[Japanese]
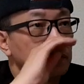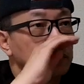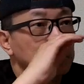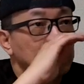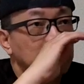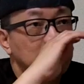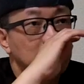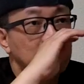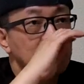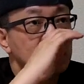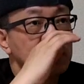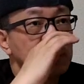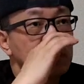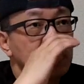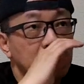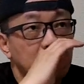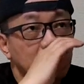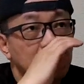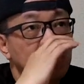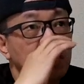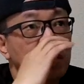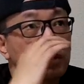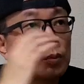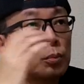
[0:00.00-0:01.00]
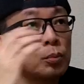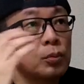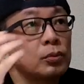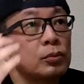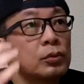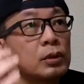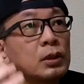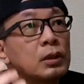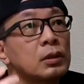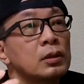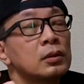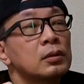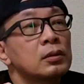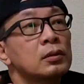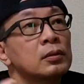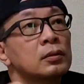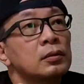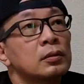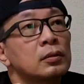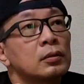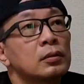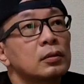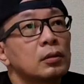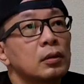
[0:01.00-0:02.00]
まあ、もしねあの僕が
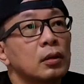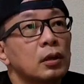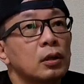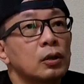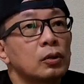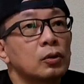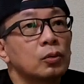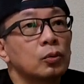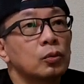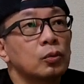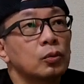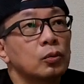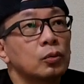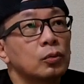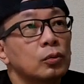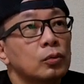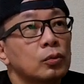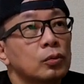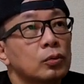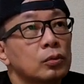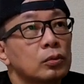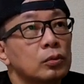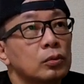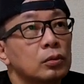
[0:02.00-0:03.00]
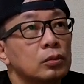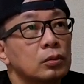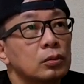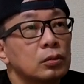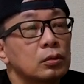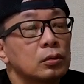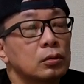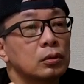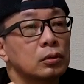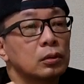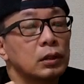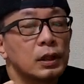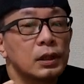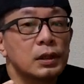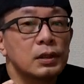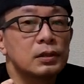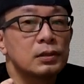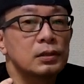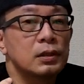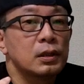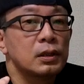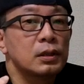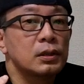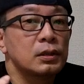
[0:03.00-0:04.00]
あの感
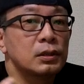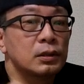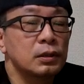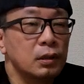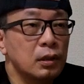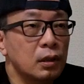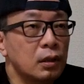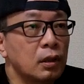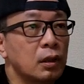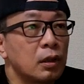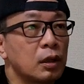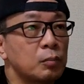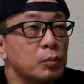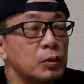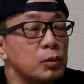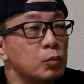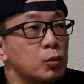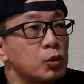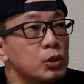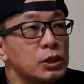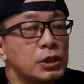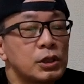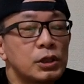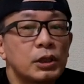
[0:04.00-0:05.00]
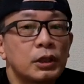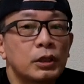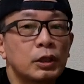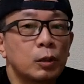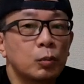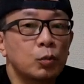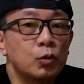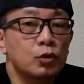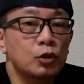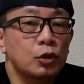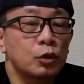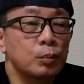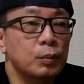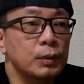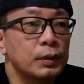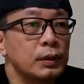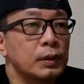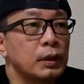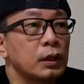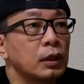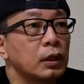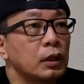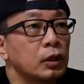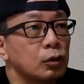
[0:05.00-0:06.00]
染してでも死んじゃったらもうそれま
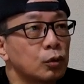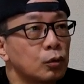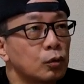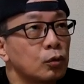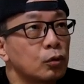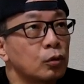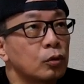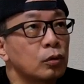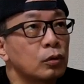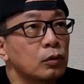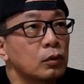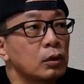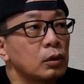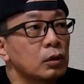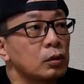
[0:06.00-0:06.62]
でだけど、